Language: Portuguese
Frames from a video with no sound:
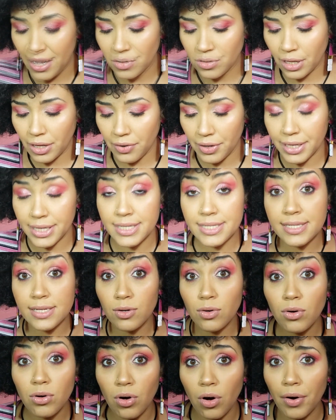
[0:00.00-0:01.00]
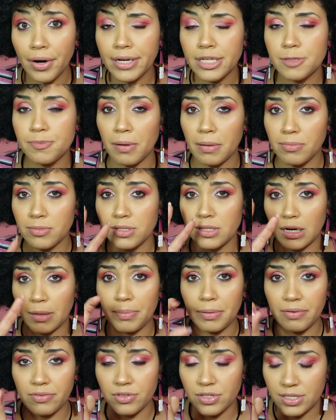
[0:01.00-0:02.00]
Eu tenho aqui cinco cores pra mostrar
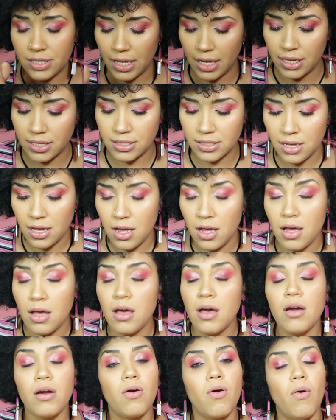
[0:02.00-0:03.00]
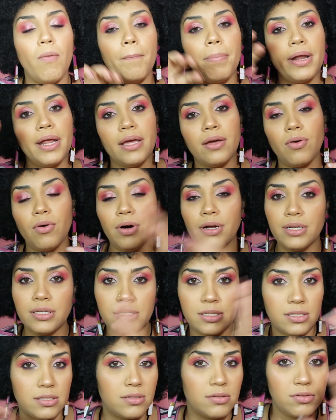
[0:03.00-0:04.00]
pra vocês. Comprei
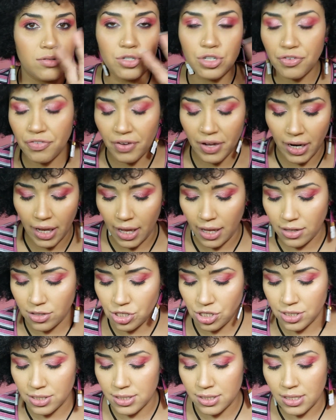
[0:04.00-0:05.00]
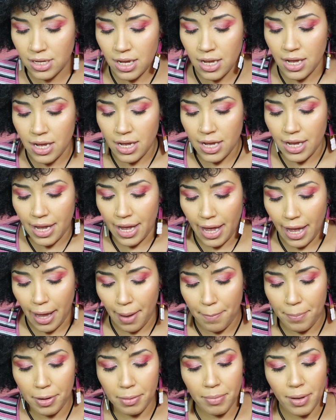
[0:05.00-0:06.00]
cores diferentes, é,
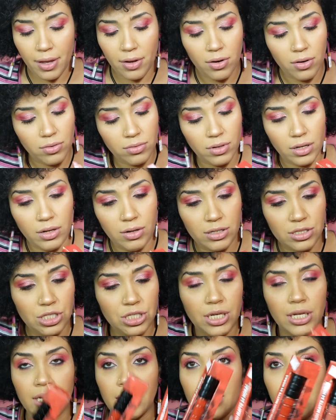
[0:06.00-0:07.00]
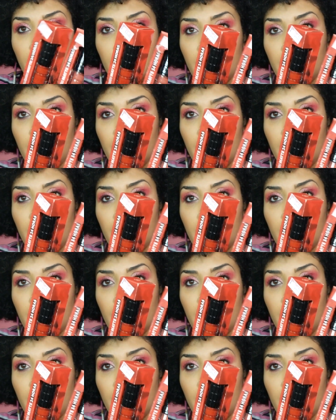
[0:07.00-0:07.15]
primeiro, eu adquiri